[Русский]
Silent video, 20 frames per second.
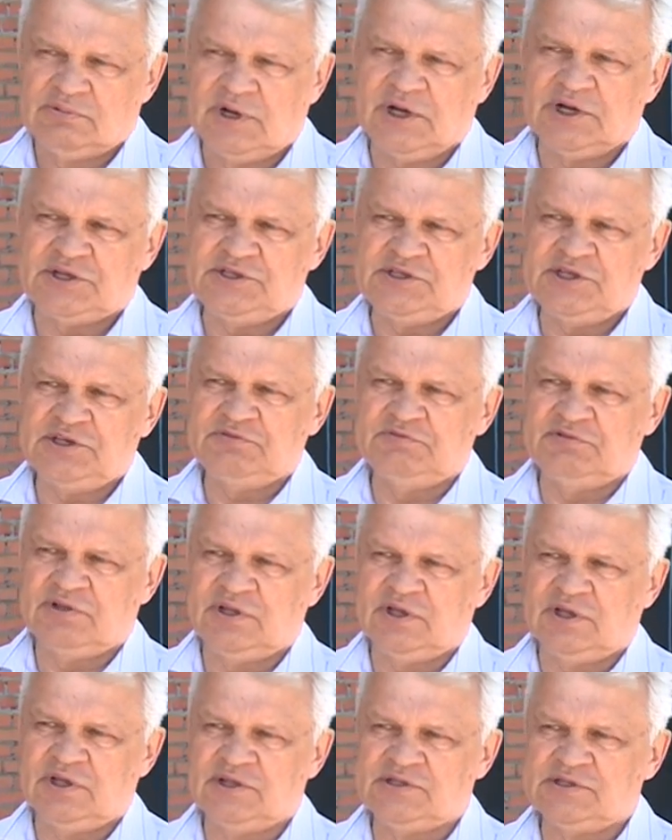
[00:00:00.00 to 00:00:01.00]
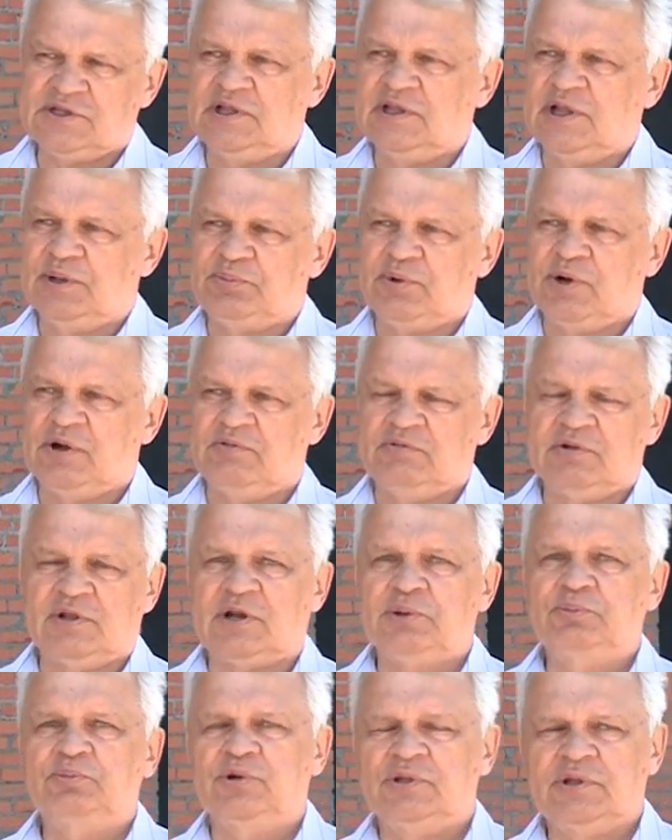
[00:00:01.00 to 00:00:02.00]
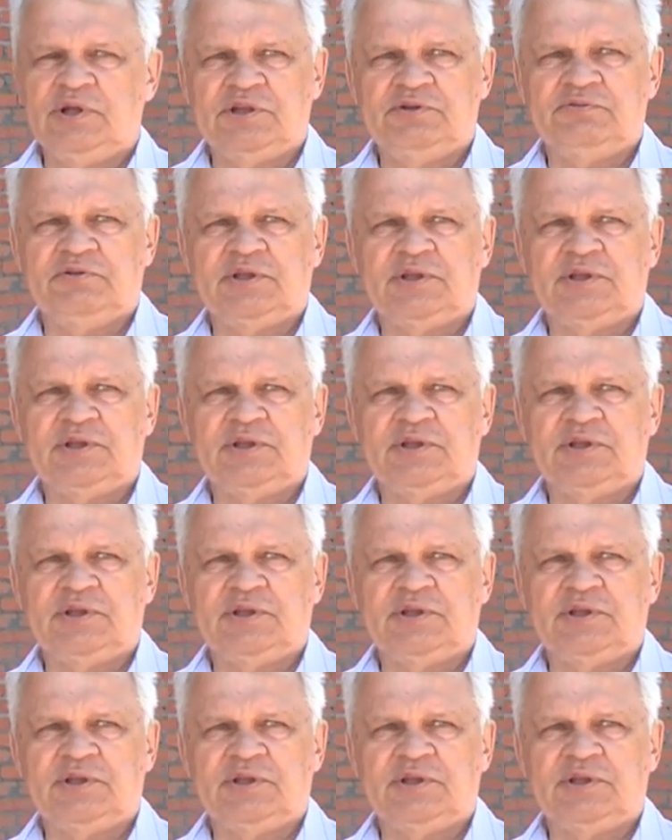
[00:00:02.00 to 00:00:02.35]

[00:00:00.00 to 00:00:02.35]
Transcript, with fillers: активно и целенаправленно работает